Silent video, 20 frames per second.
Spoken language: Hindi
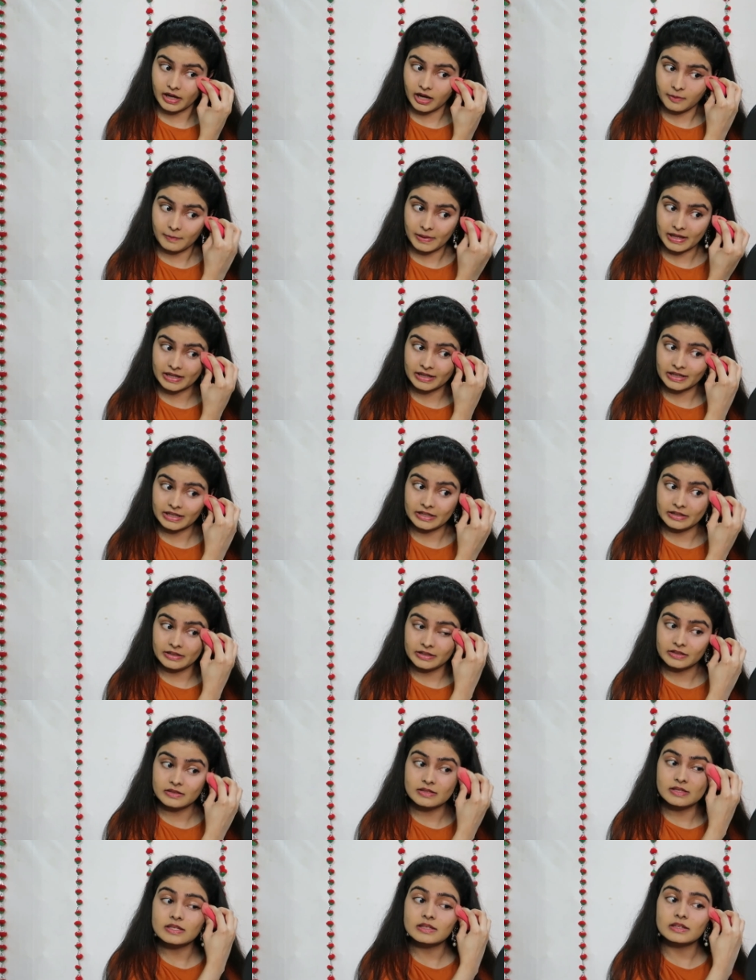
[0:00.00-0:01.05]
हमारा
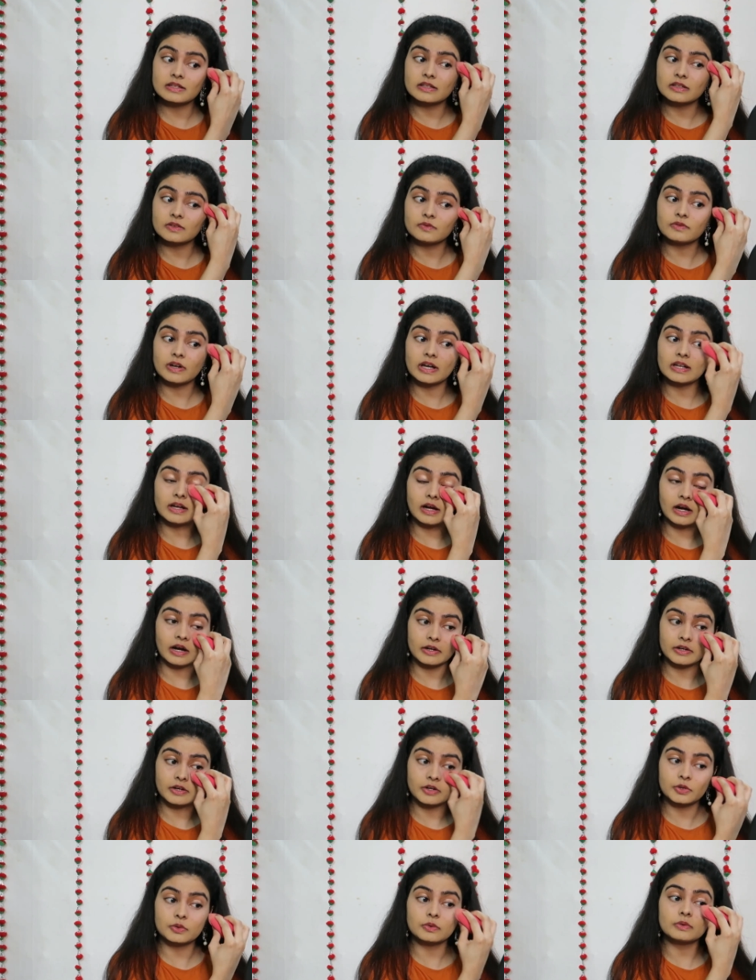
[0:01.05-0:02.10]
इंडियन स्किन वाला
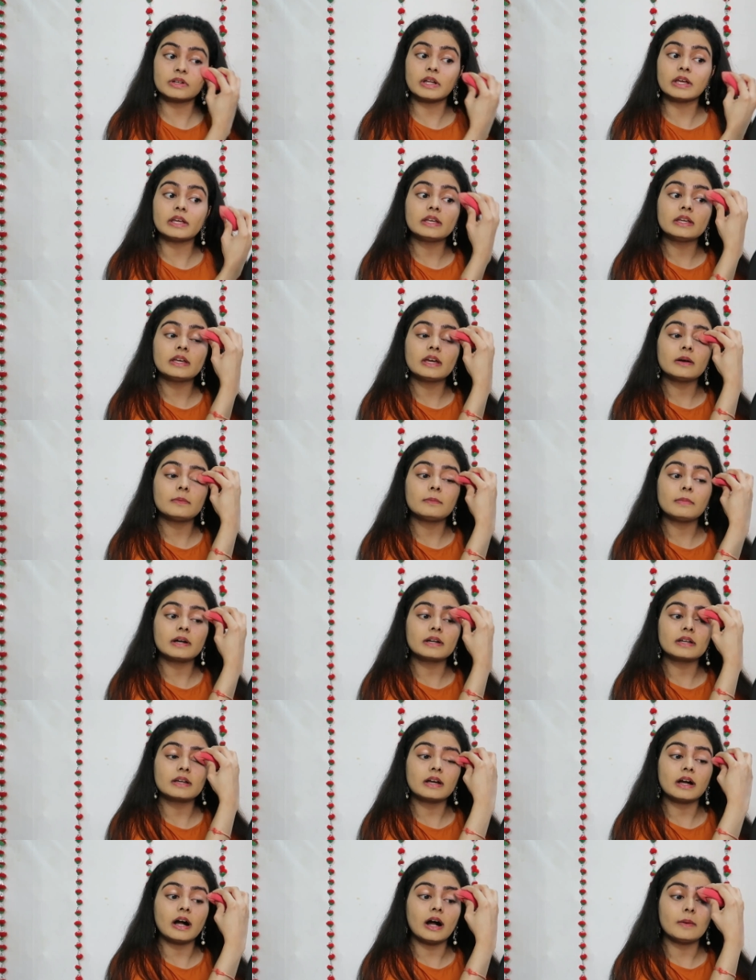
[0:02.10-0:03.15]
अंडरटोन नहीं है
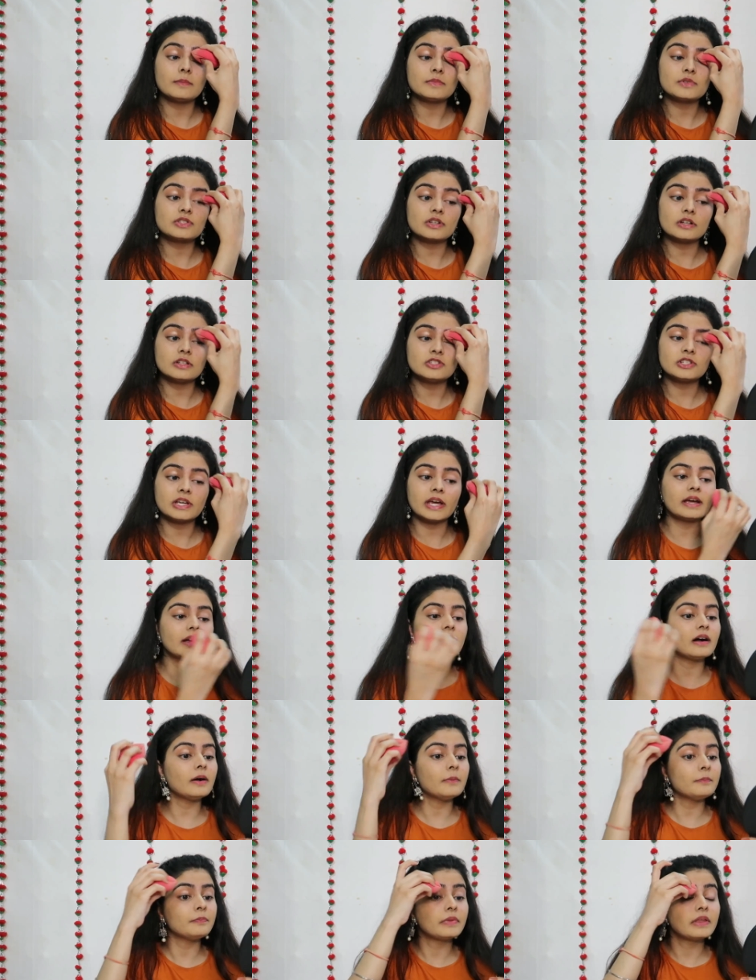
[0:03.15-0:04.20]
बट काम चल
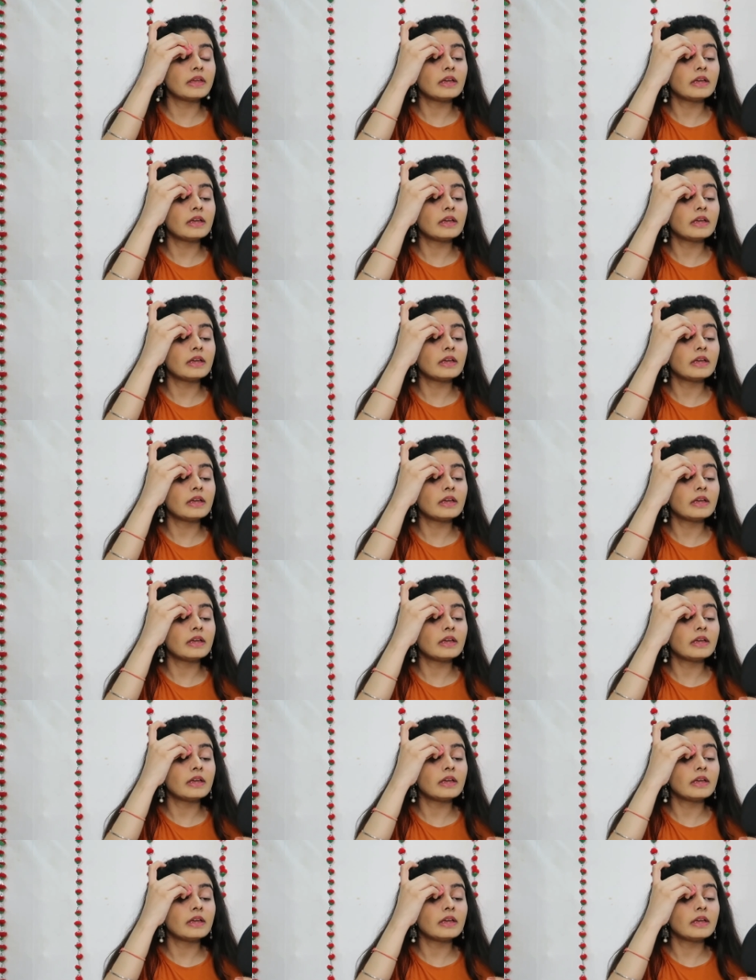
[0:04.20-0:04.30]
जाएगा